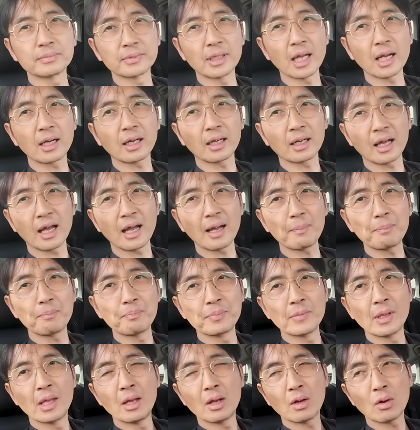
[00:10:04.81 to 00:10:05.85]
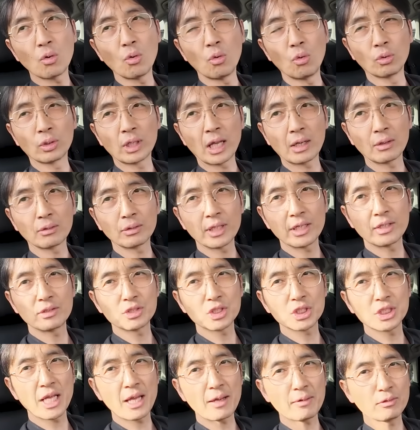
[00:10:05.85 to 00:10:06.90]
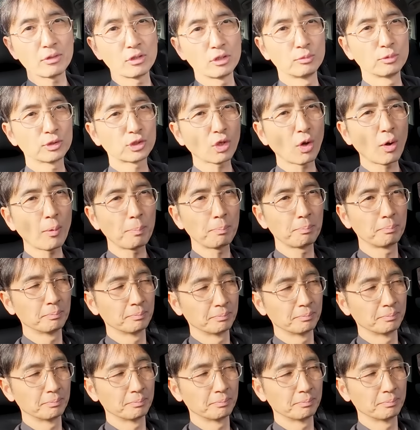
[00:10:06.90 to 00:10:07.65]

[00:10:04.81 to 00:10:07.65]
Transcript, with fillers: だからコーナーの出口で踏むと